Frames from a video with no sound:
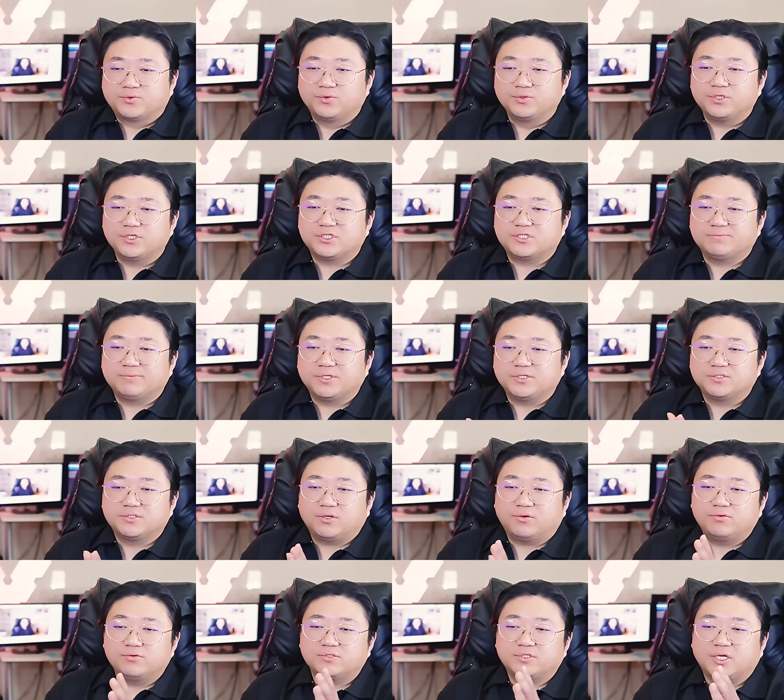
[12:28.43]
돈 있으면
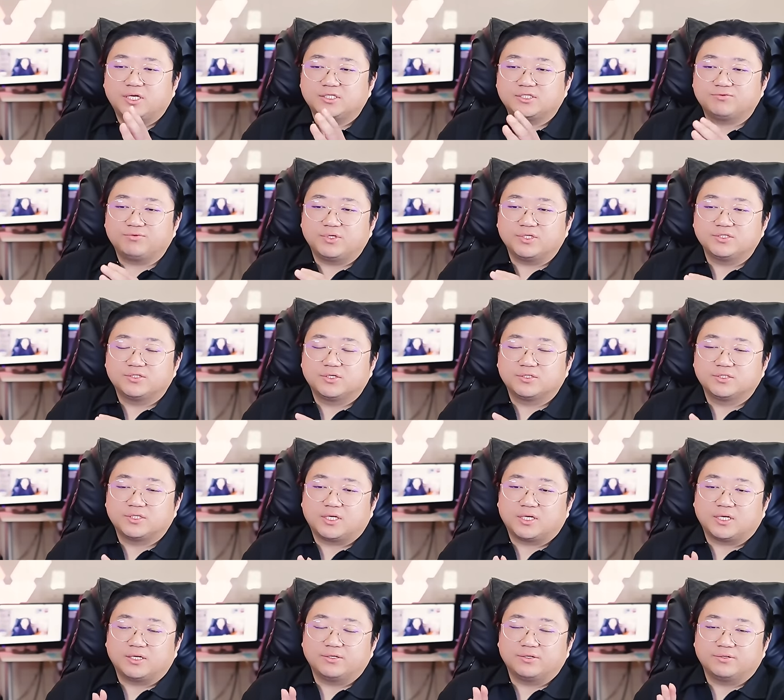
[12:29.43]
서울 살지 왜 인천
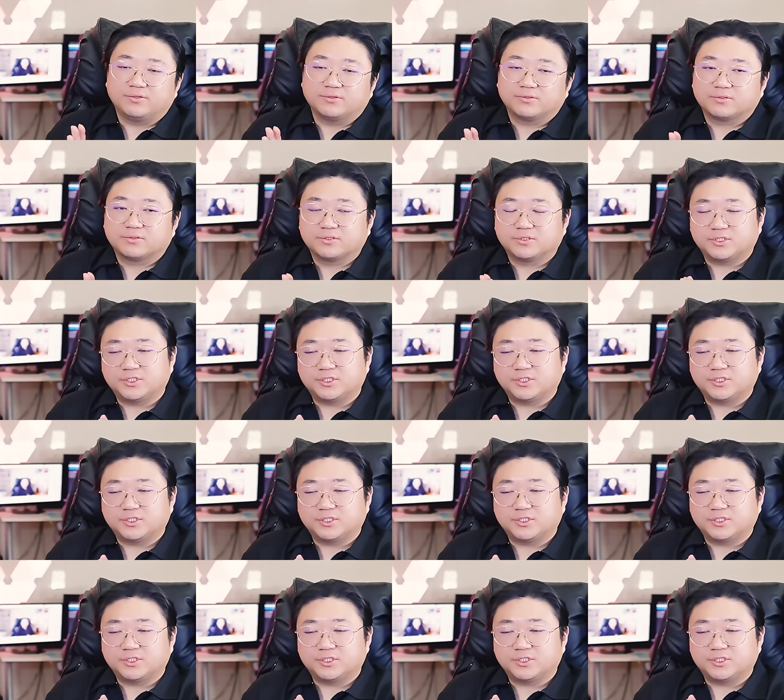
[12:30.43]
살아요?